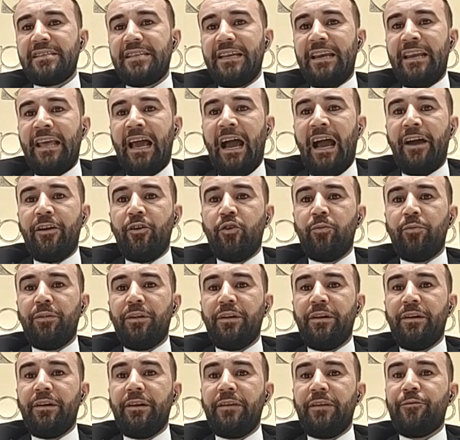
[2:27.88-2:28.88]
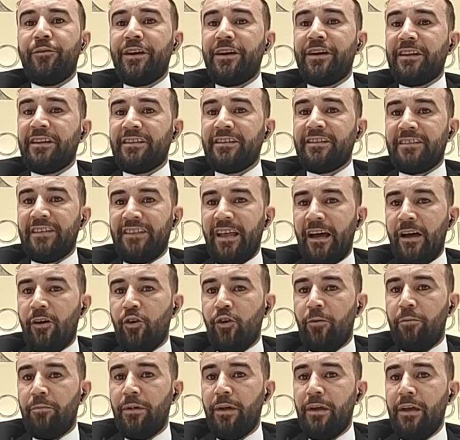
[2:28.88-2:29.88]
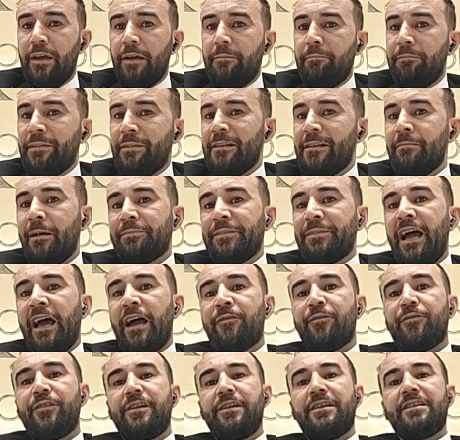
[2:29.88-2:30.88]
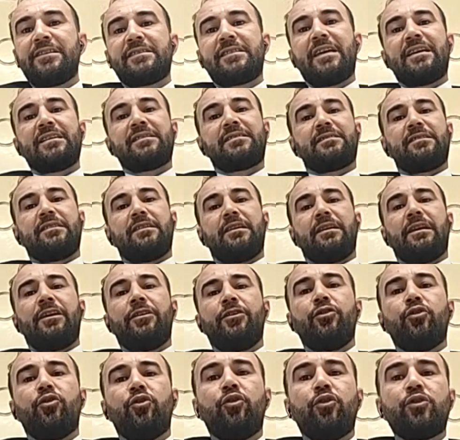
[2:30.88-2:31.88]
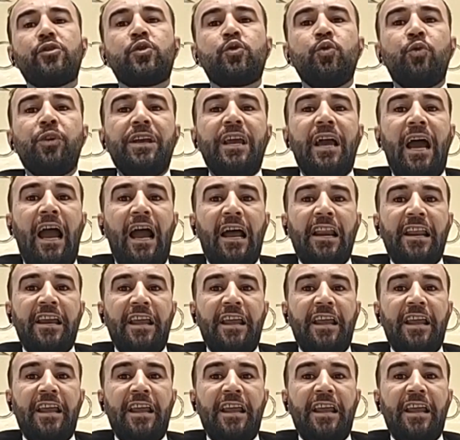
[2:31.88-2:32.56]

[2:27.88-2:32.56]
اللي عانوا من فكره التضخم مثل ما بتعرفي استاذتي انه سوريا حاليا